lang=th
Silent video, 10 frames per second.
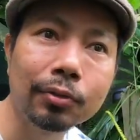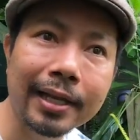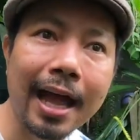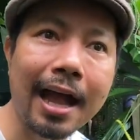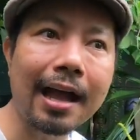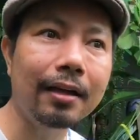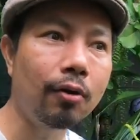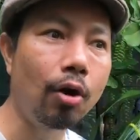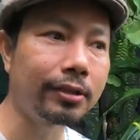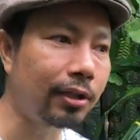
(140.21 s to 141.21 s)
อยู่ในเนี้ย
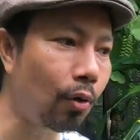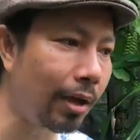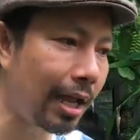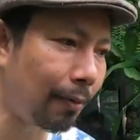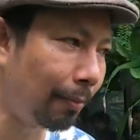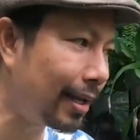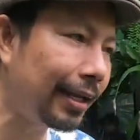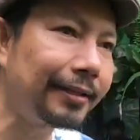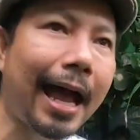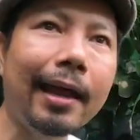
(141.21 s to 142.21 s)
หกเจ็ดตัวเลยผมก็
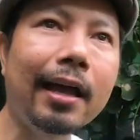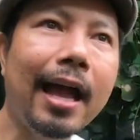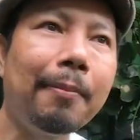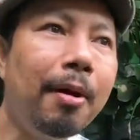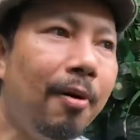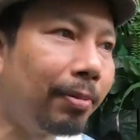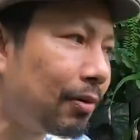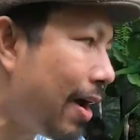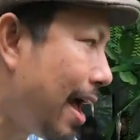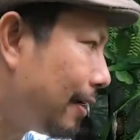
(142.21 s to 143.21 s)
ดีใจเลยอ่ะเพราะผม
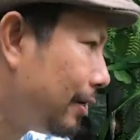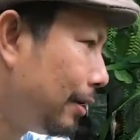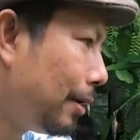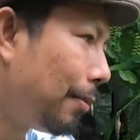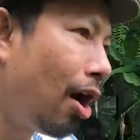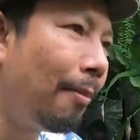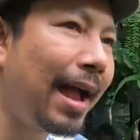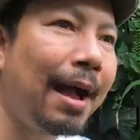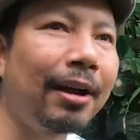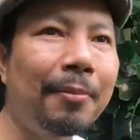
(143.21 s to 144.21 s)
คิดว่าพ่อ
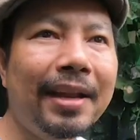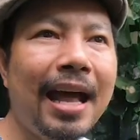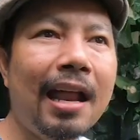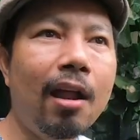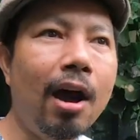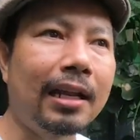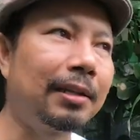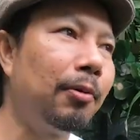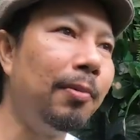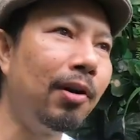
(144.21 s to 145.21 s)
แม่มันก็ไม่น่ารอด
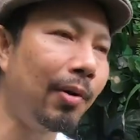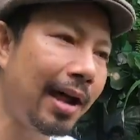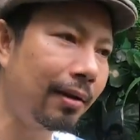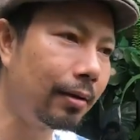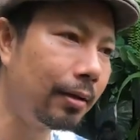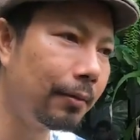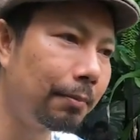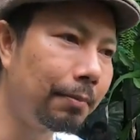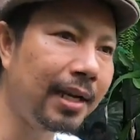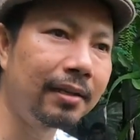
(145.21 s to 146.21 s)
ผมก็บอกว่า
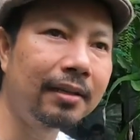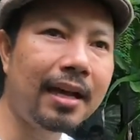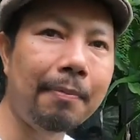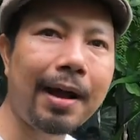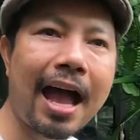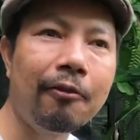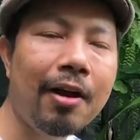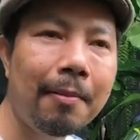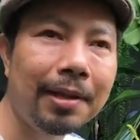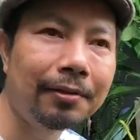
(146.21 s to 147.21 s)
มันกลับกลายเป็น
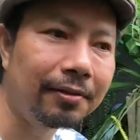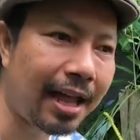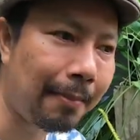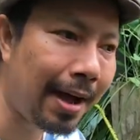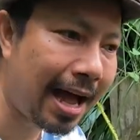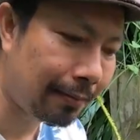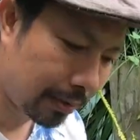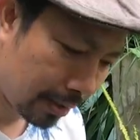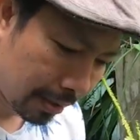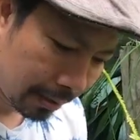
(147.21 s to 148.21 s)
ว่ามันสามารถ
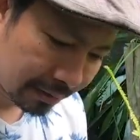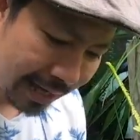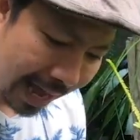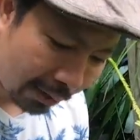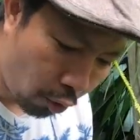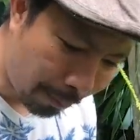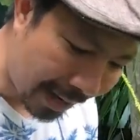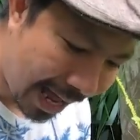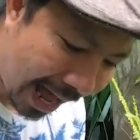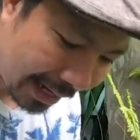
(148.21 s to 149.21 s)
สร้างลูก
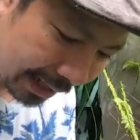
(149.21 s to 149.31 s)
มันได้